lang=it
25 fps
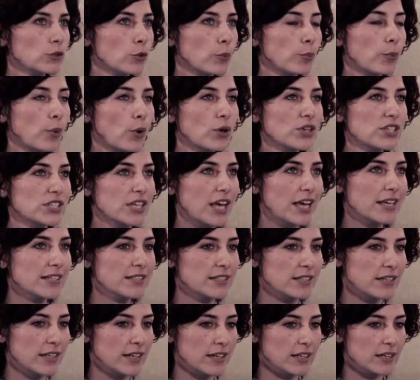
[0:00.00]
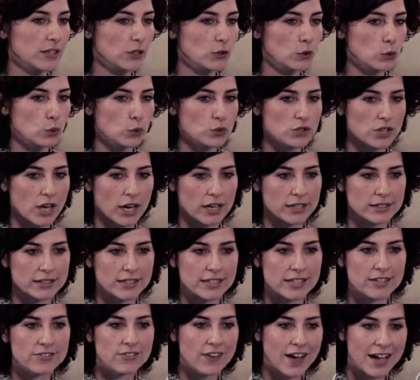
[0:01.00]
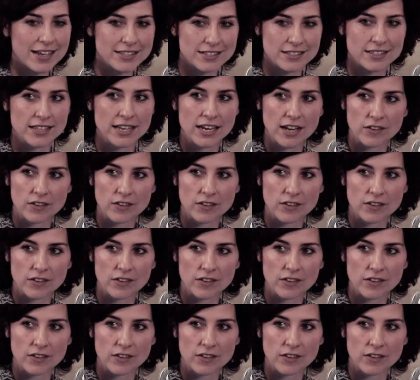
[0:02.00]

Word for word: non possa essere rinchiusa in delle fasi